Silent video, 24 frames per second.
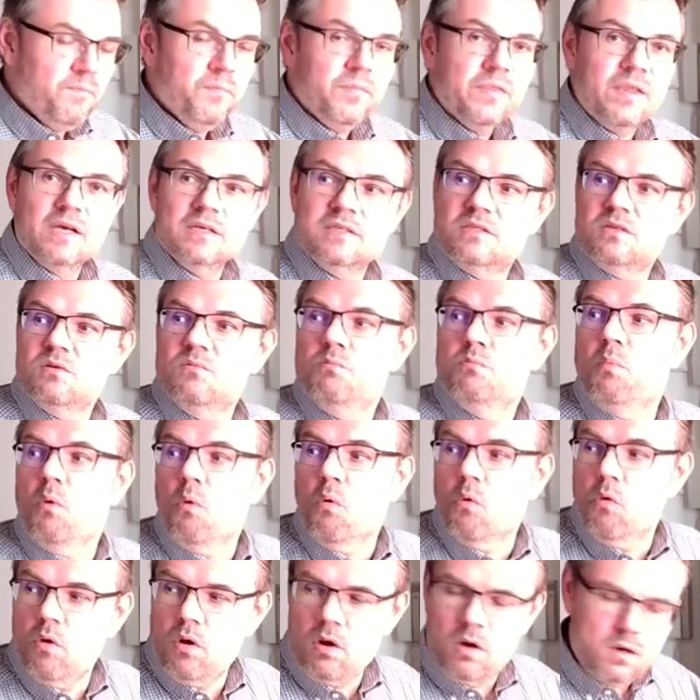Das
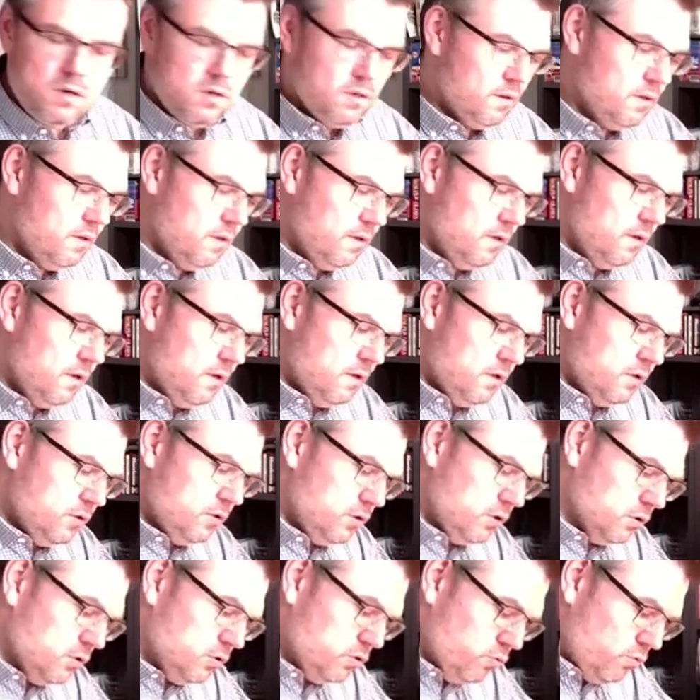Symbol ja,
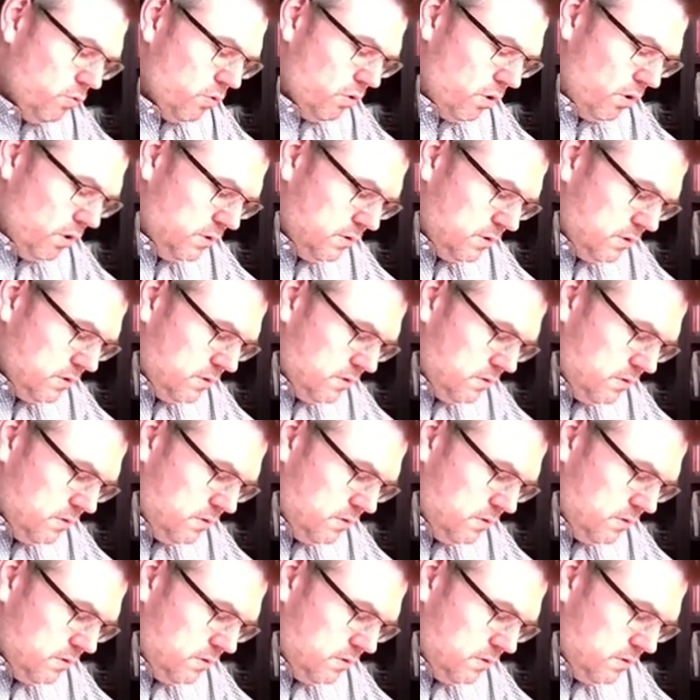schaut so aus.